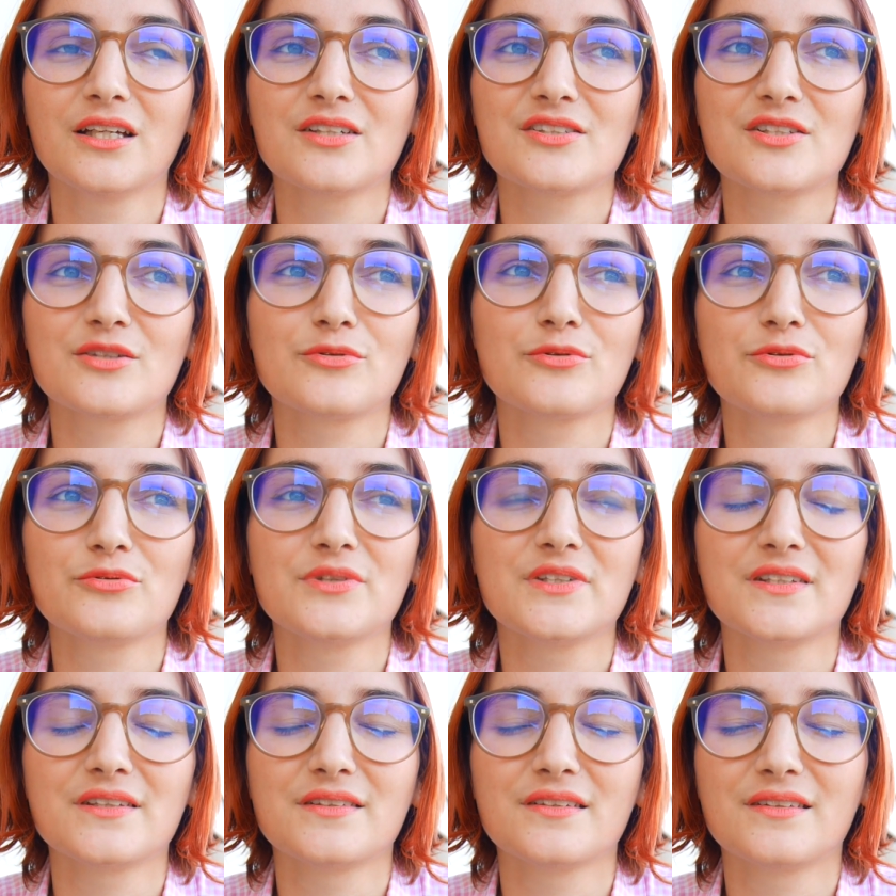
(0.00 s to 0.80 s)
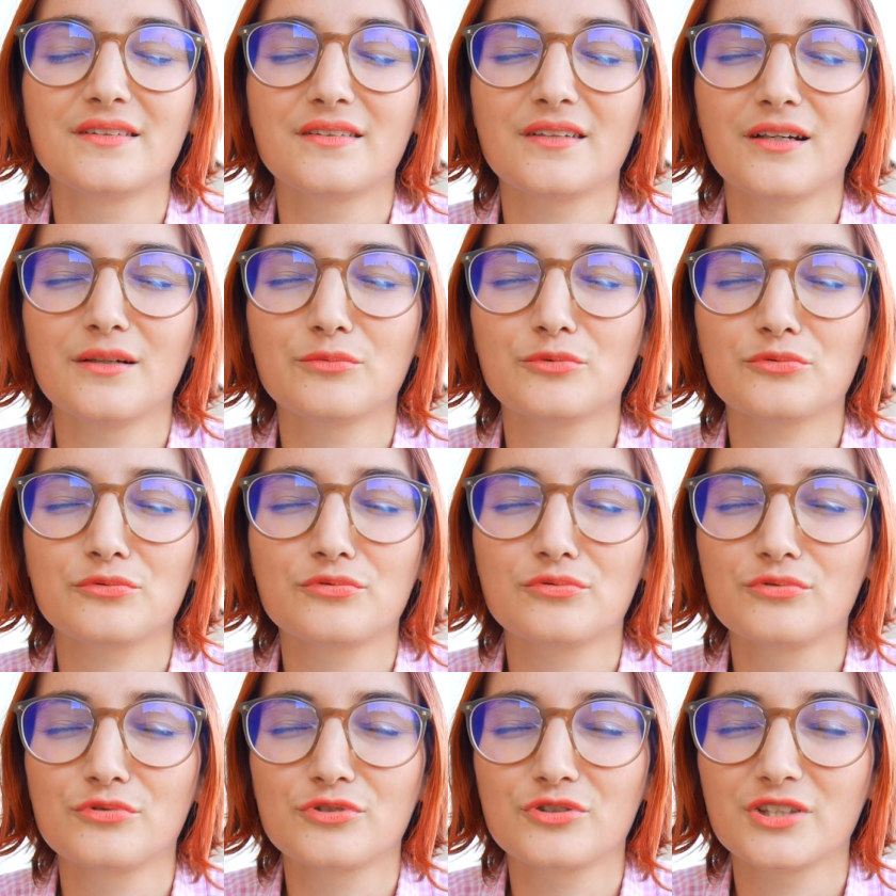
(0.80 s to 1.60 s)
J'ai tout de suite été tellement
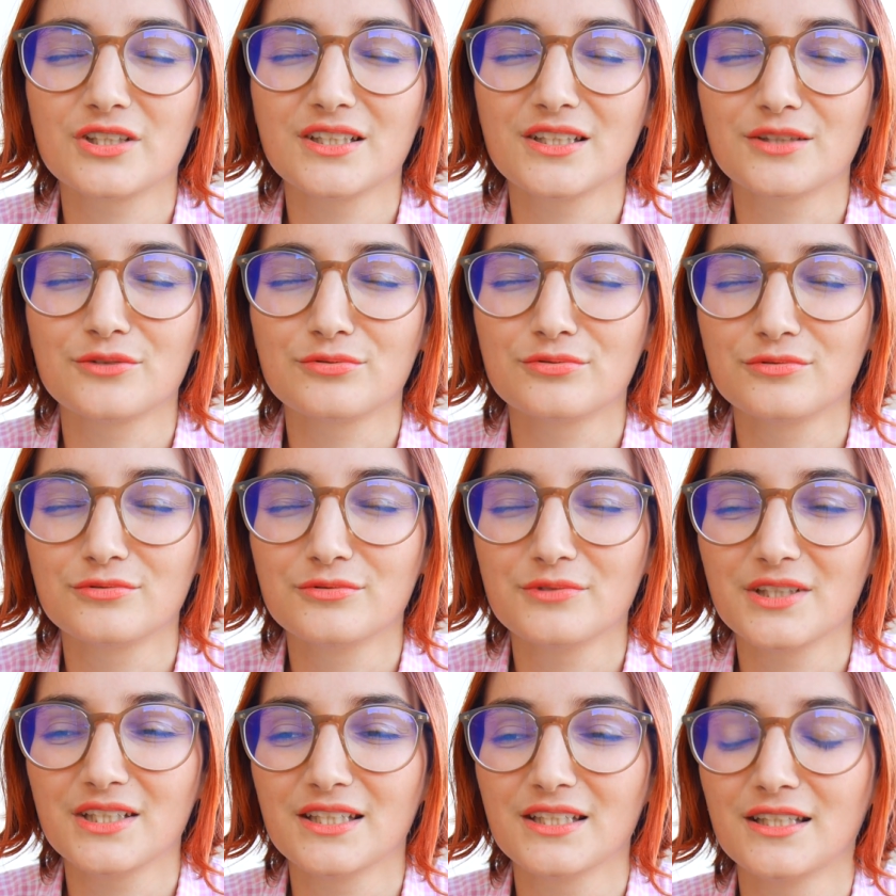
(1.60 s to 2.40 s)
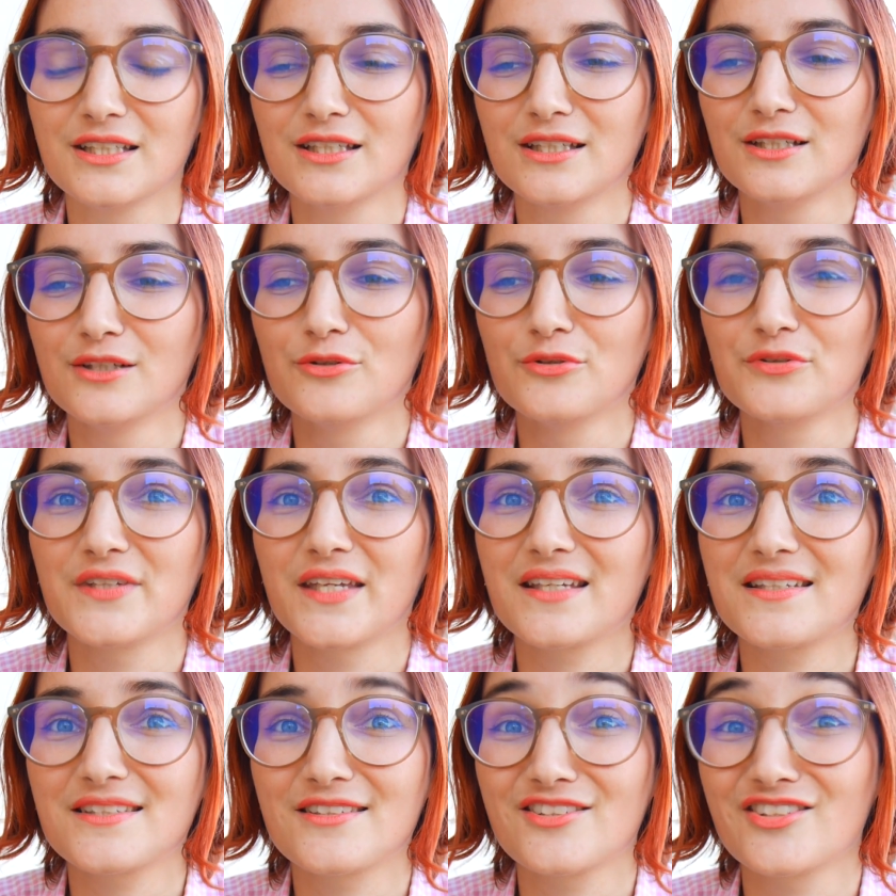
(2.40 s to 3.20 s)
touchée et tout. Et le
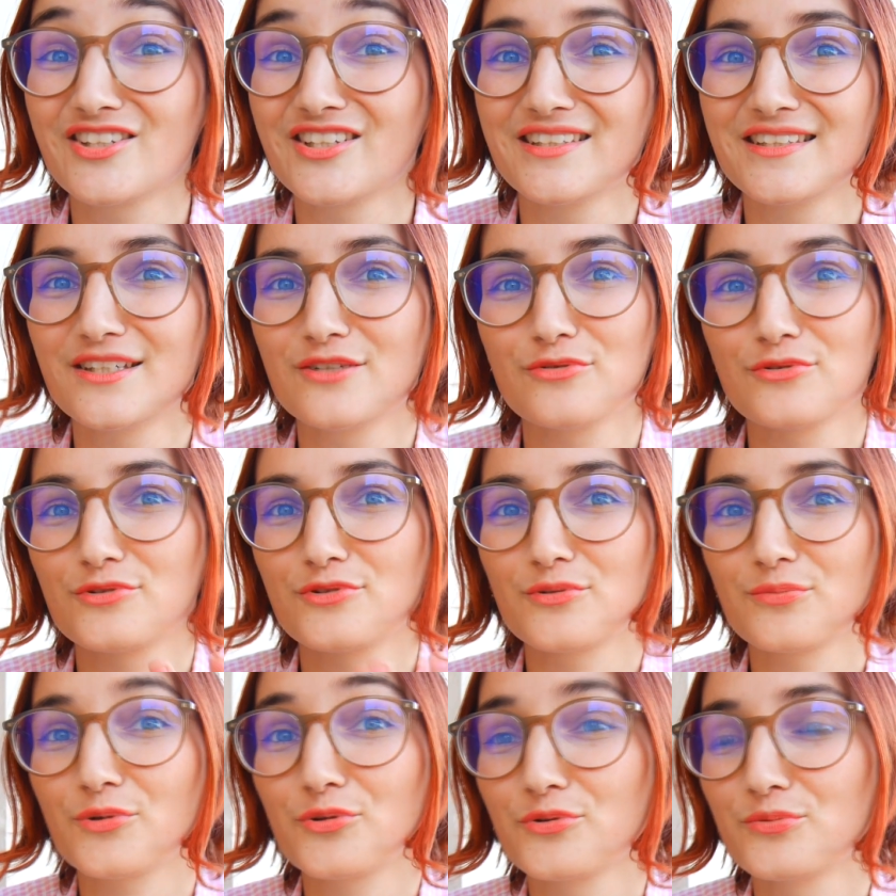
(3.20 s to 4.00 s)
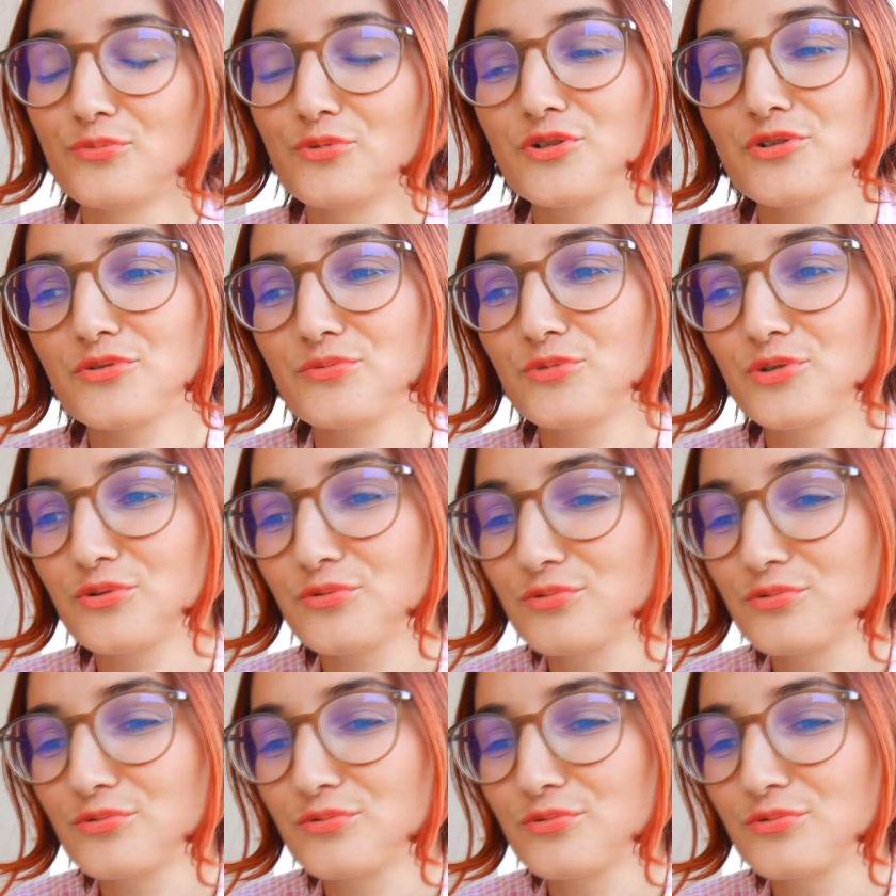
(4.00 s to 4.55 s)
texte était justement de moins en moins